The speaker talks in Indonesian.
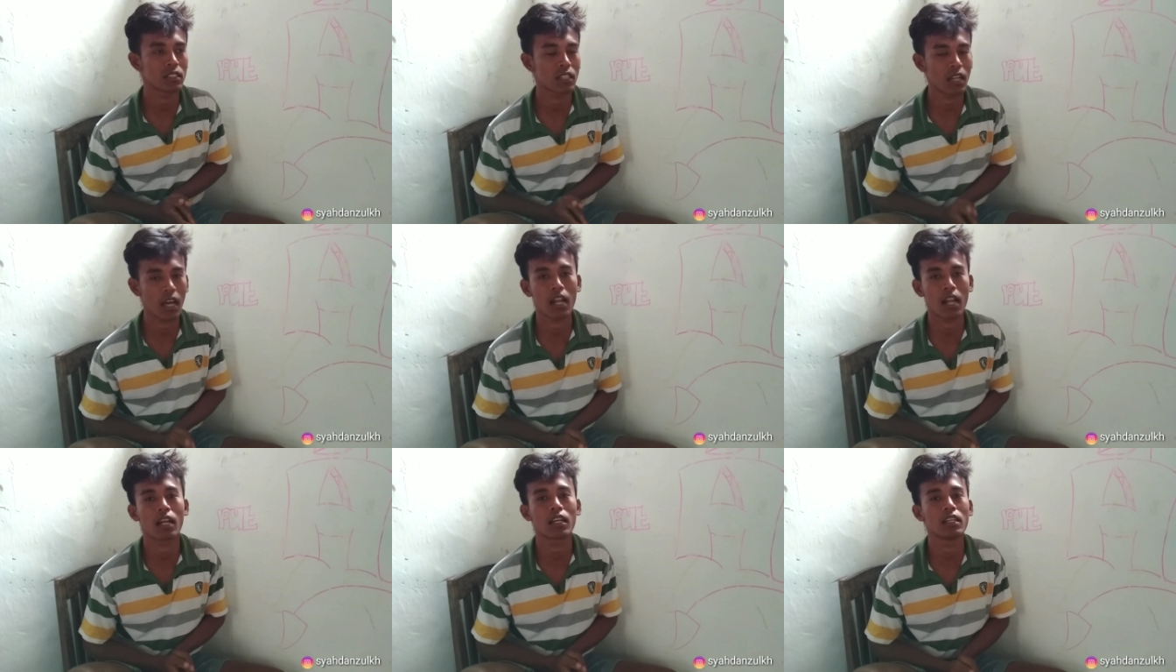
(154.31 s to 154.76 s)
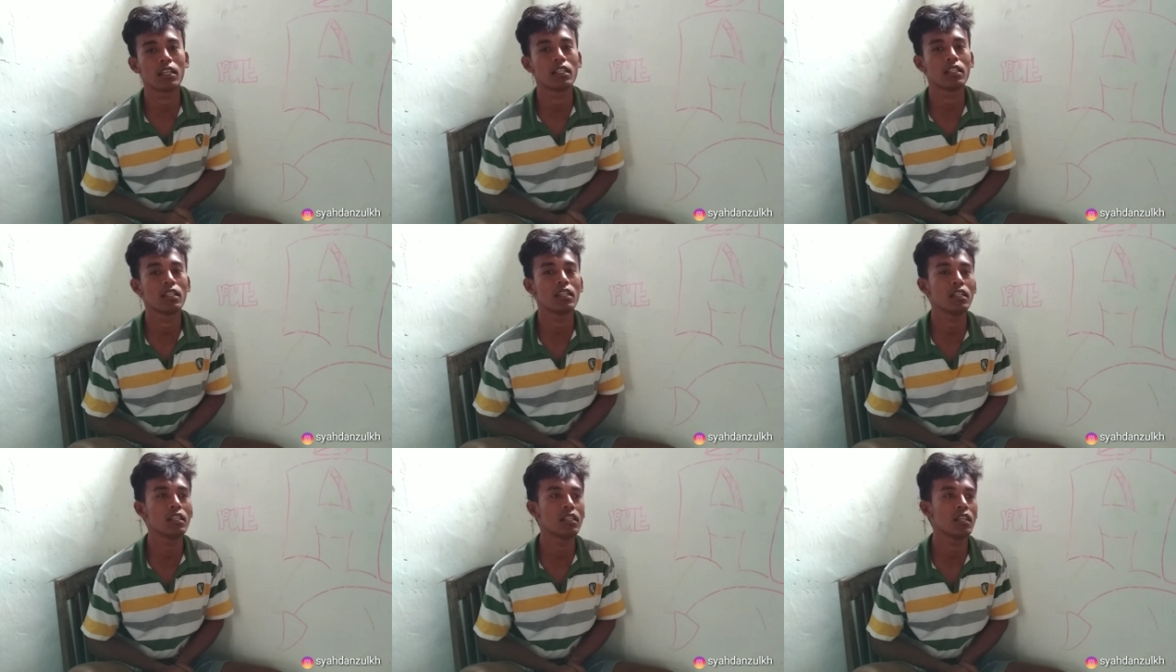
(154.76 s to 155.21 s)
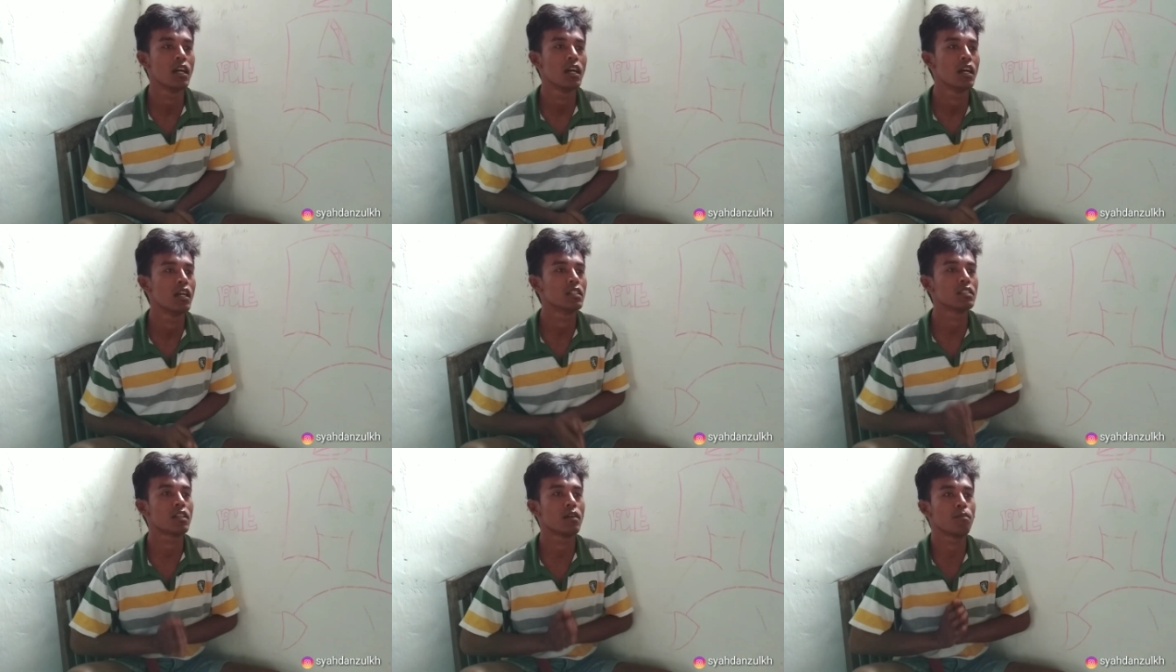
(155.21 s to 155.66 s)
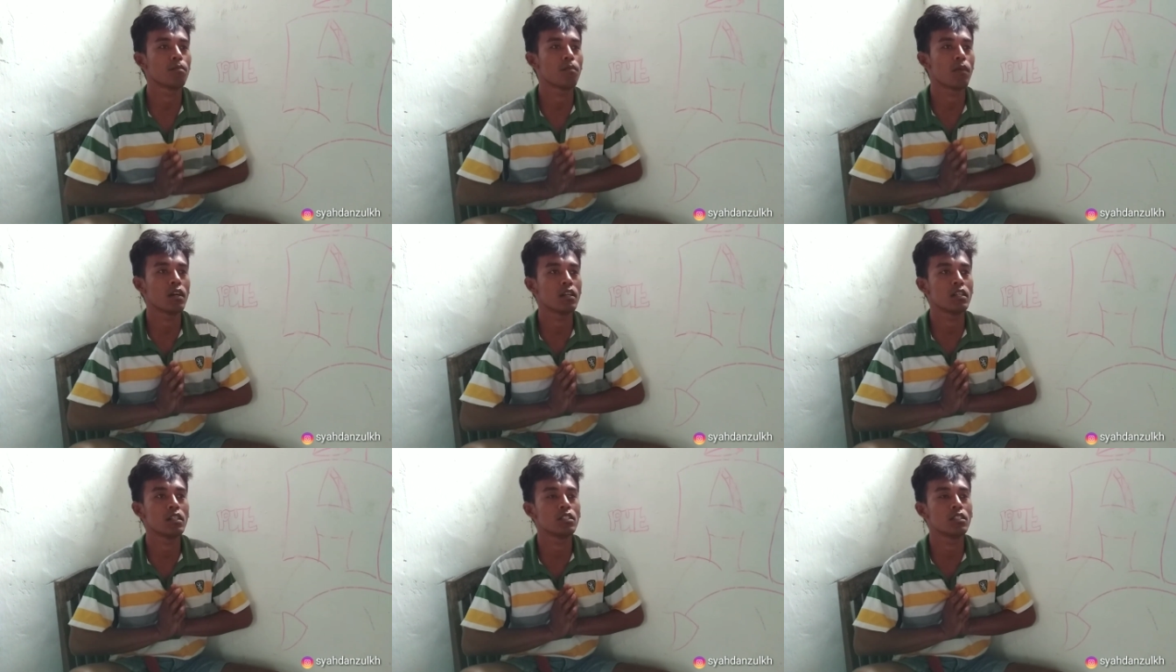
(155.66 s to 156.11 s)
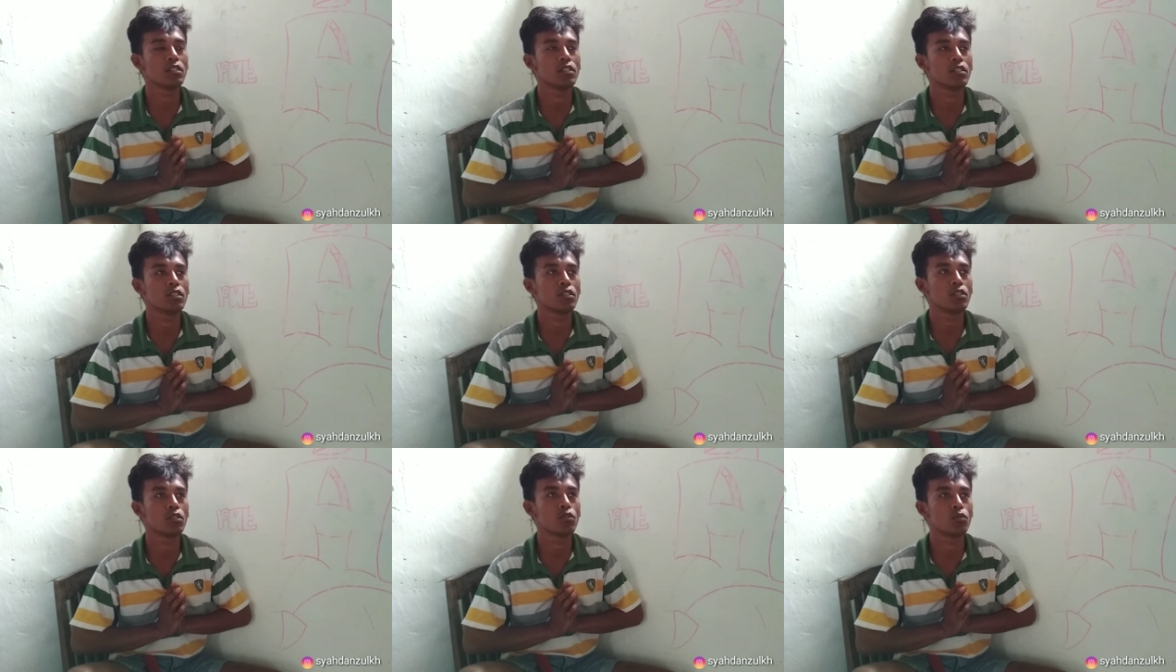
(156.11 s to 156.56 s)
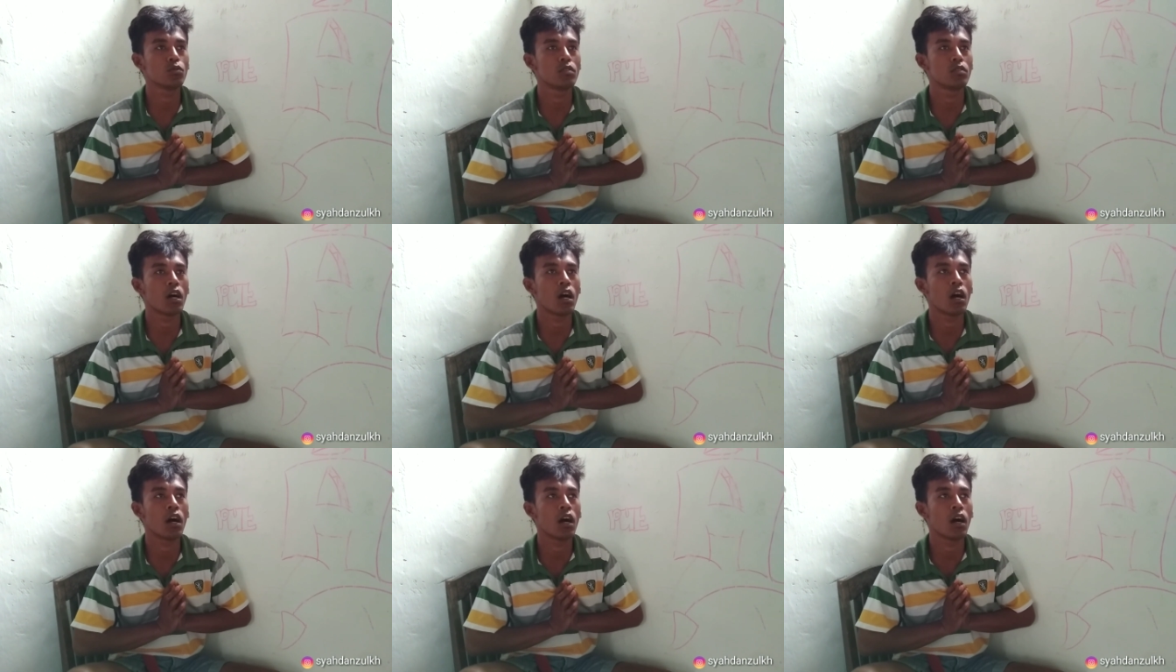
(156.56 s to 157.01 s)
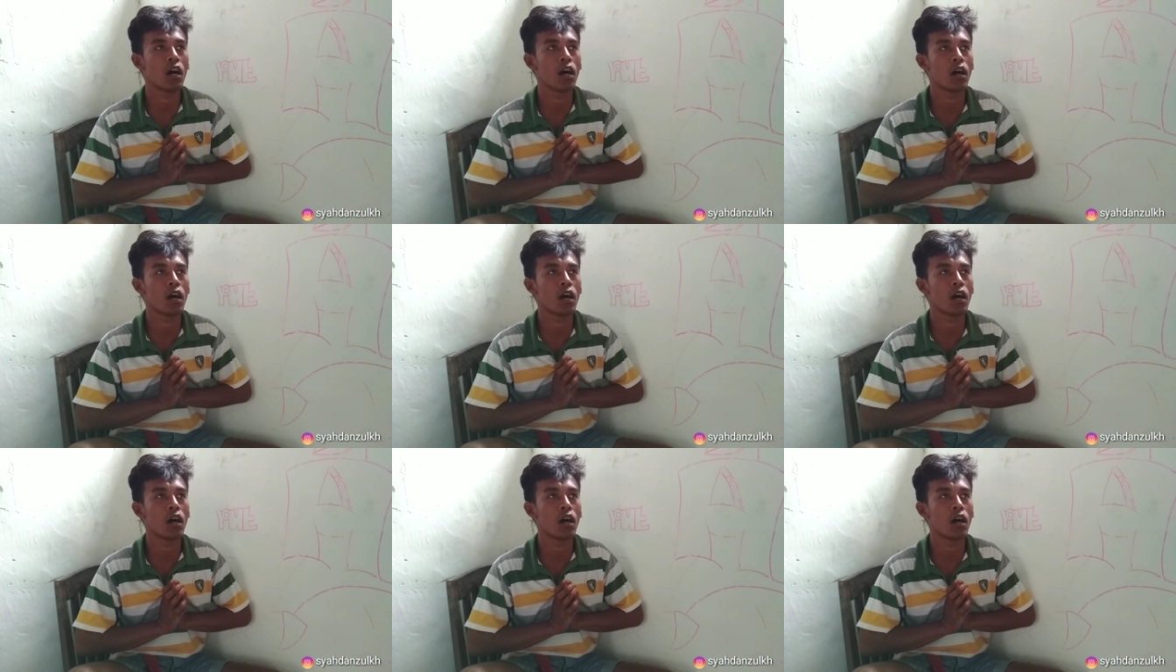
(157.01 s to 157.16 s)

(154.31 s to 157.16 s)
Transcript: sekarang ini sampai sudah